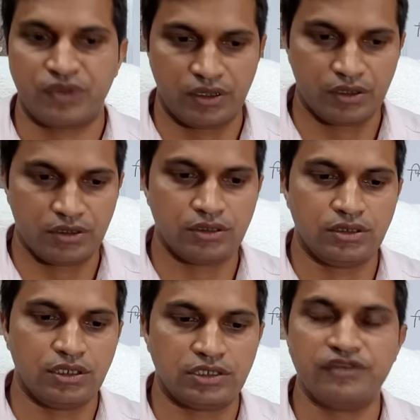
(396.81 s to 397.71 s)

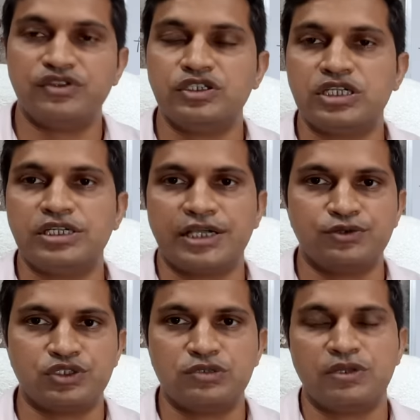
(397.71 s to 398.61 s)
एक डिफरेंशियल
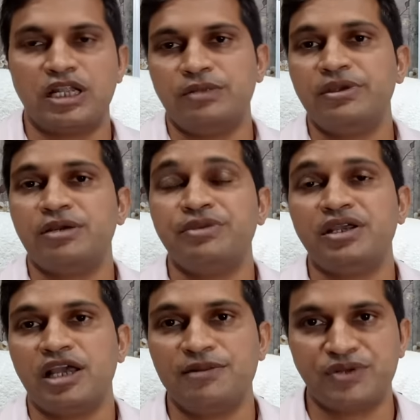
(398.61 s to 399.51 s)
डायग्नोसिस बनाने में हमें
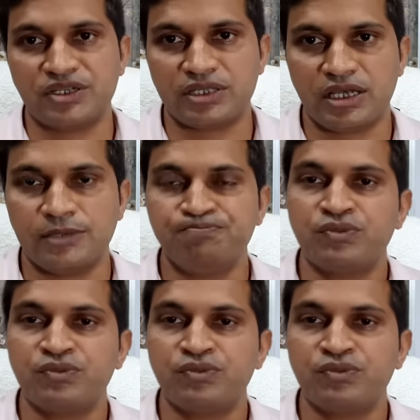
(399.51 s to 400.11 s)
हेल्प करता है